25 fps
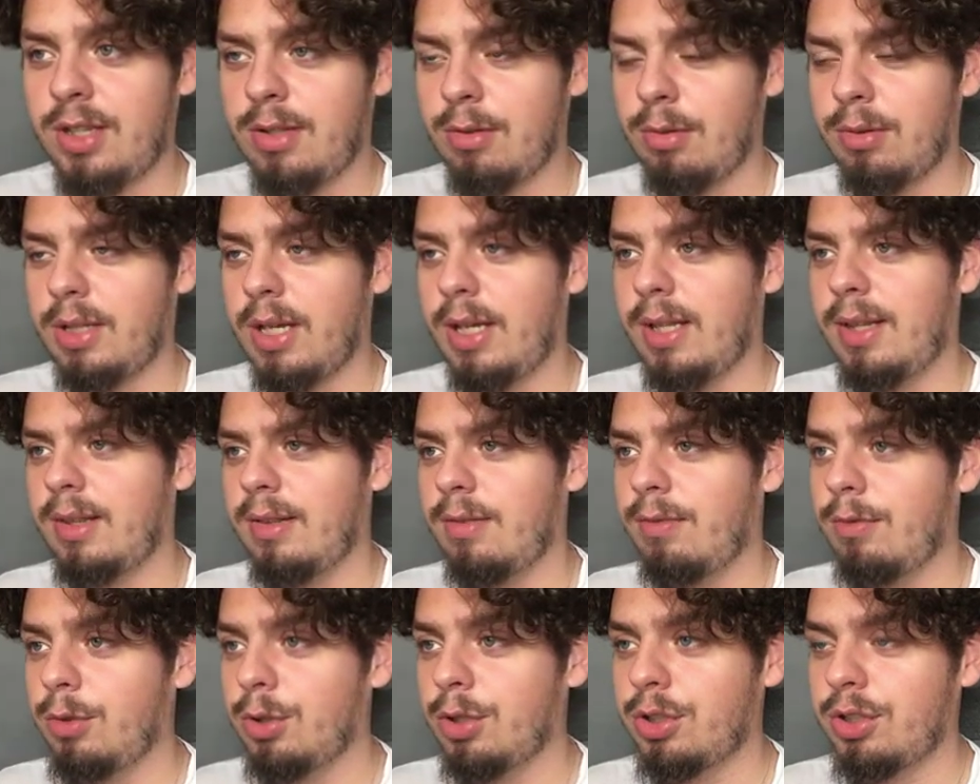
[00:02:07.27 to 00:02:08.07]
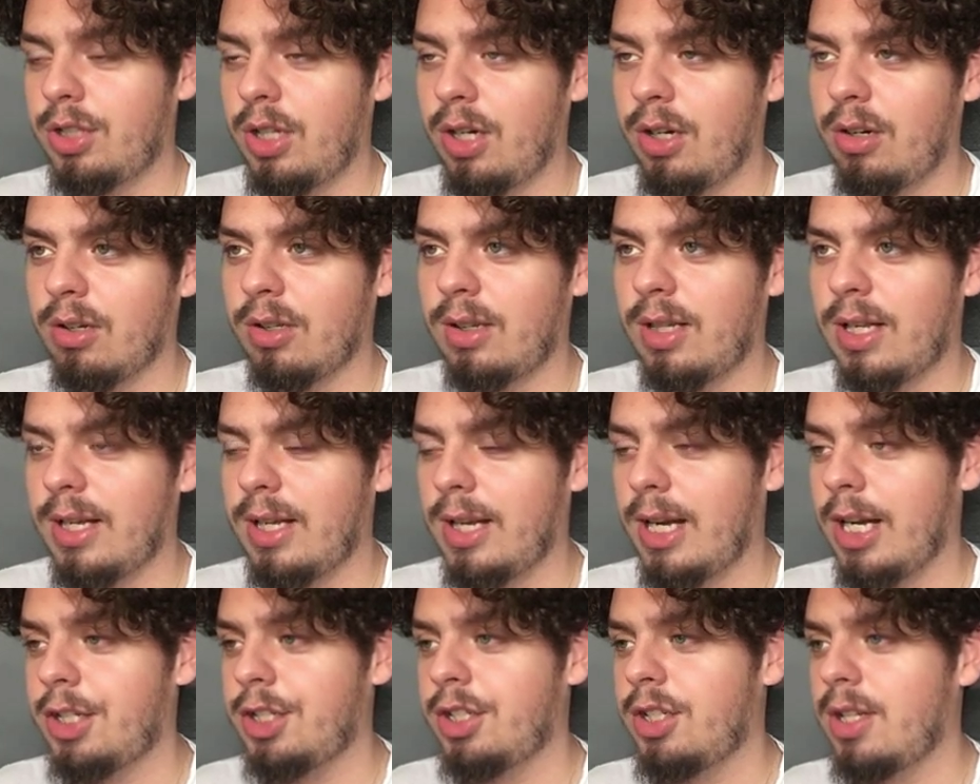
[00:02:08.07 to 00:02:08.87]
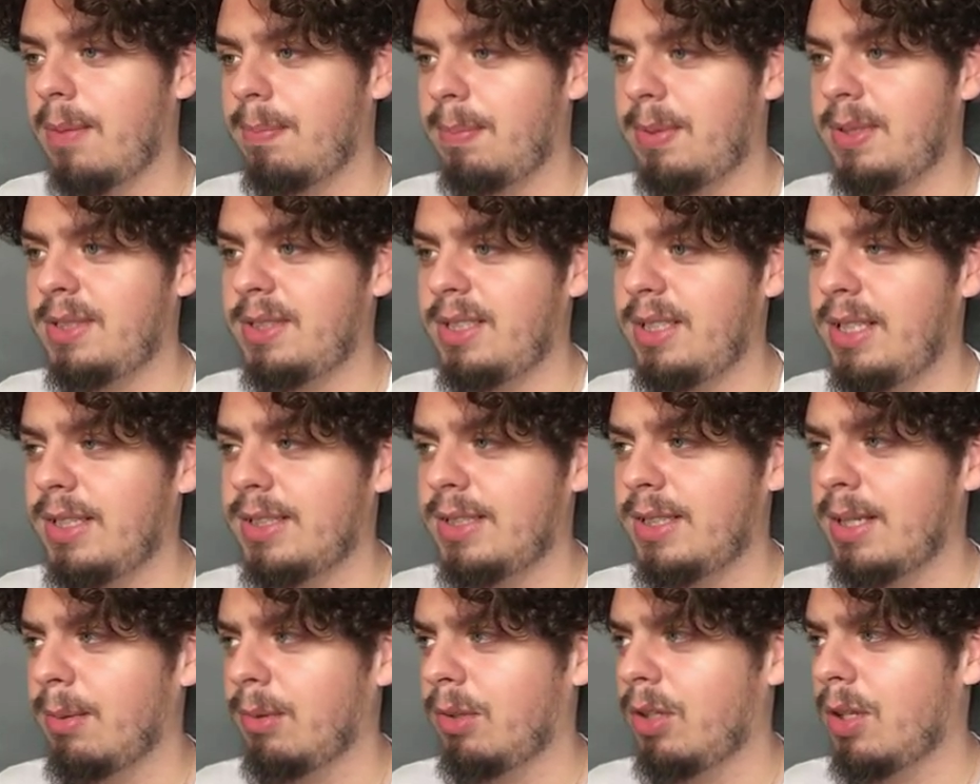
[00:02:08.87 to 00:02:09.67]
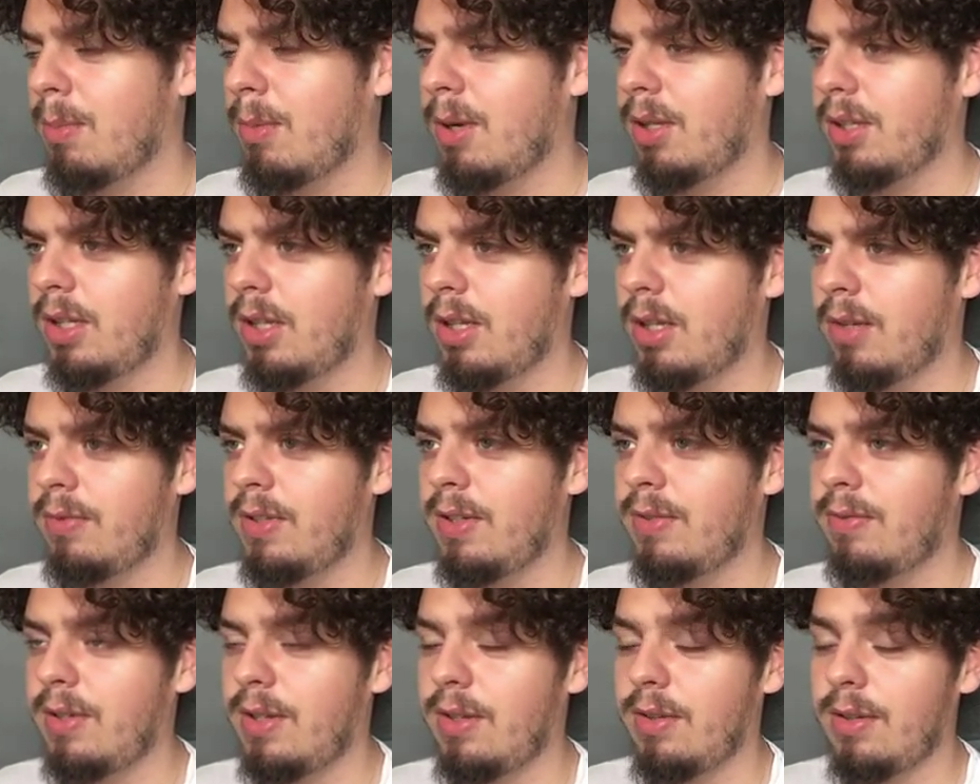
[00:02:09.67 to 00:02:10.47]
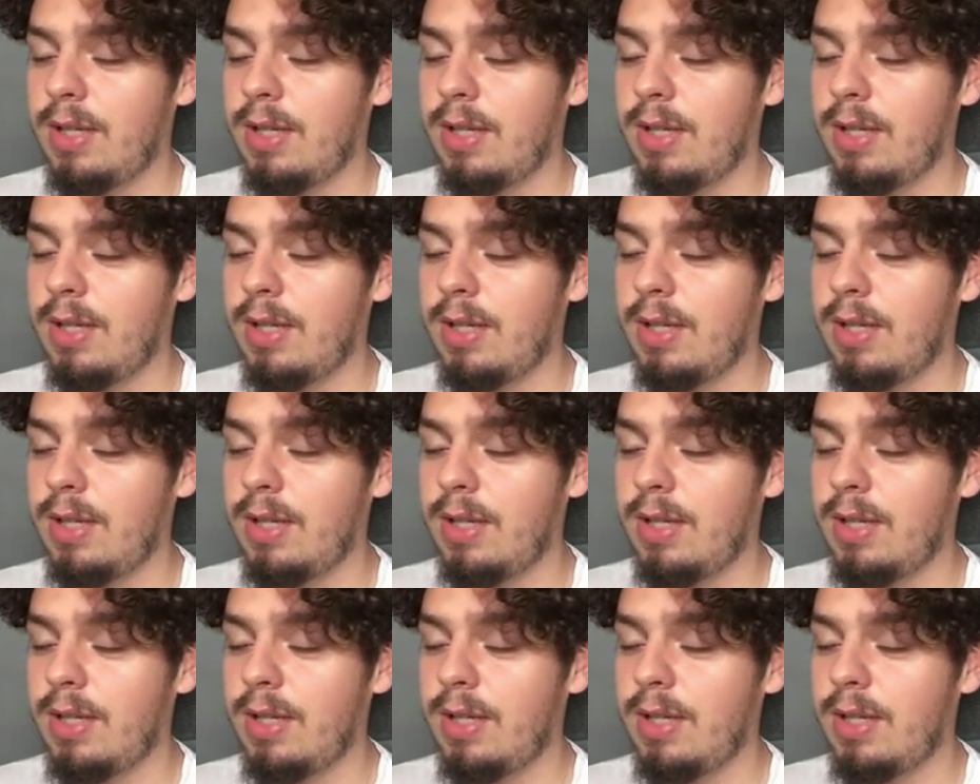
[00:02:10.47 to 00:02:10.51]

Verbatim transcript: tutaj już tylko dla graczy na PC, są to mody do FIFA.